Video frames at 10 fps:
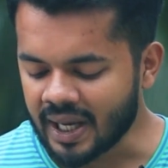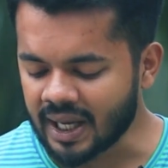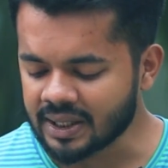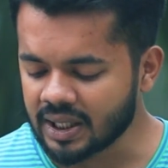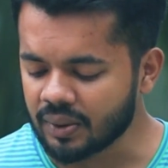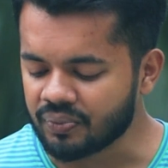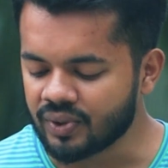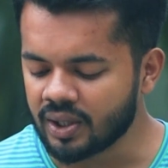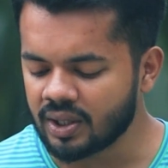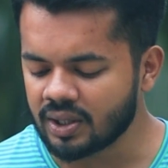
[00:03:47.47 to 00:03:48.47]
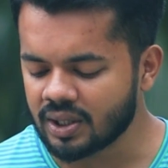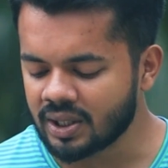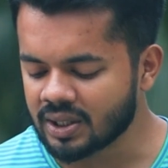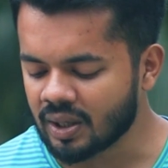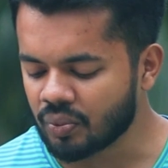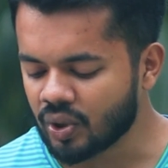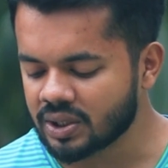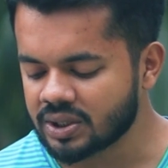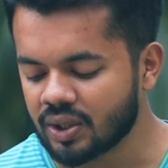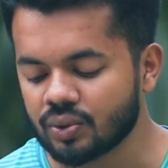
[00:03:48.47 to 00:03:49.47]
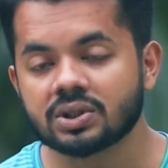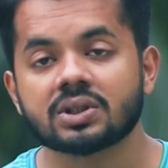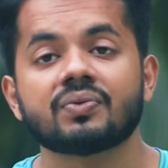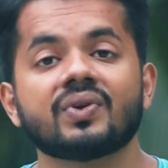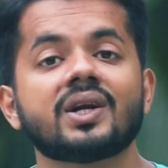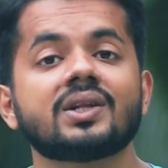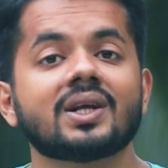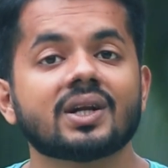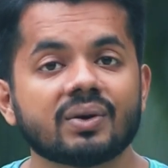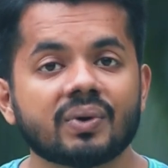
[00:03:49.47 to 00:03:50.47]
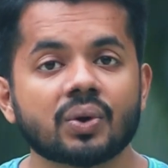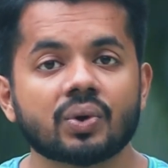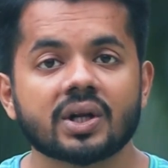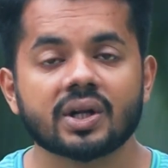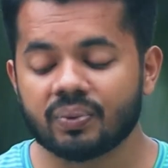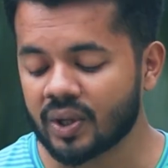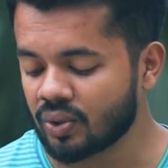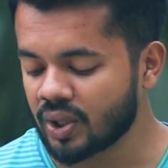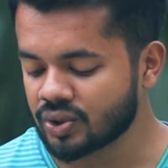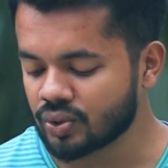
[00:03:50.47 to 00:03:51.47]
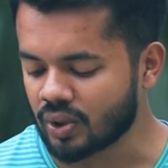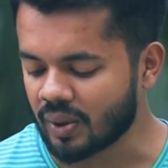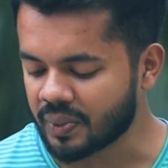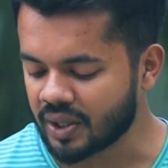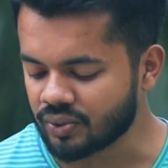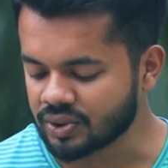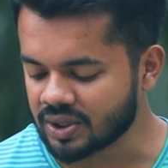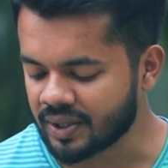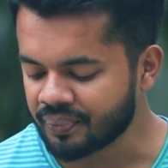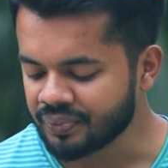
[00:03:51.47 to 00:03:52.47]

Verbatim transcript: এখান থেকে ফ্রি ইনকাম করা যায় হচ্ছে ফ্রেন্ডদের রেফার করে রেফার করার জন্য আপনারা হচ্ছে